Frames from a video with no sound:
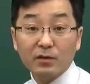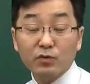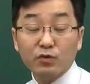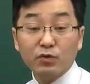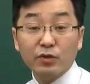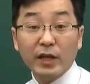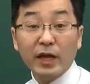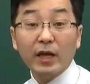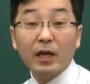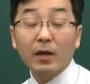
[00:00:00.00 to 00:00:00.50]
그렇죠.
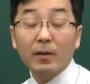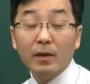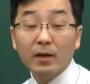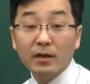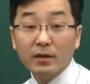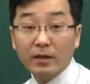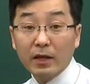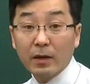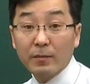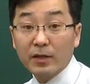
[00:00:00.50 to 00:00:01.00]
네 개
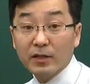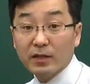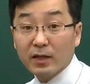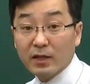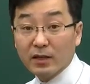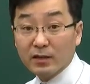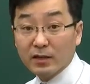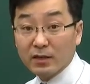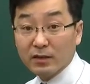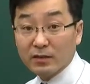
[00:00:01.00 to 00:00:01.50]
네 배
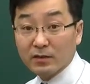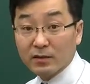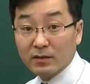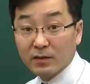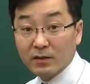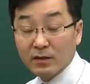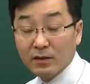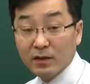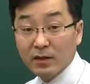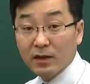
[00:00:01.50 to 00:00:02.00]
차이가 나는 거예요.